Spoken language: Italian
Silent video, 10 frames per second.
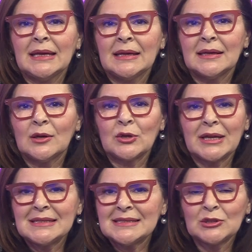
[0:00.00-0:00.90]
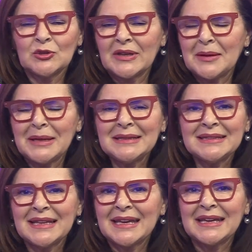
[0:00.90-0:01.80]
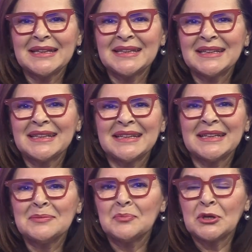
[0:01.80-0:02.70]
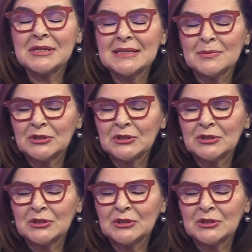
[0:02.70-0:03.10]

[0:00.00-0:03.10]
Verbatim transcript: eh, organizzato veramente eh, in pochissimo